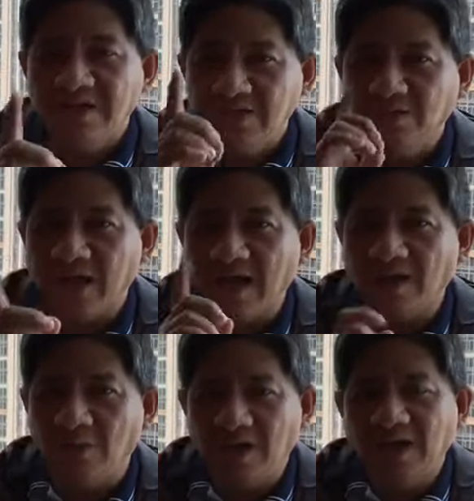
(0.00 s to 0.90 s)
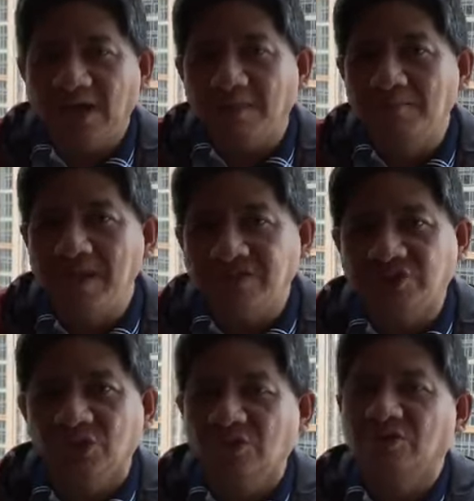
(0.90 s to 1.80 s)
ninyong gagawin na
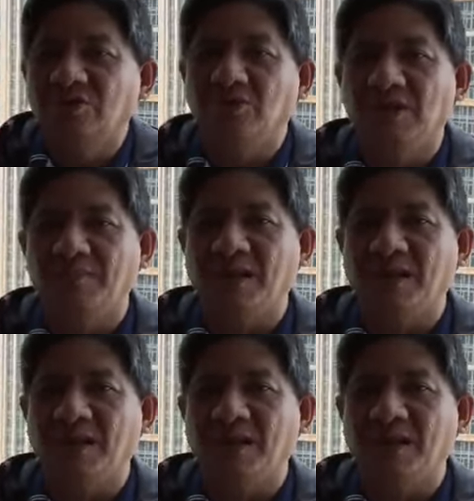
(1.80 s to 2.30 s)
bisyo yung uh,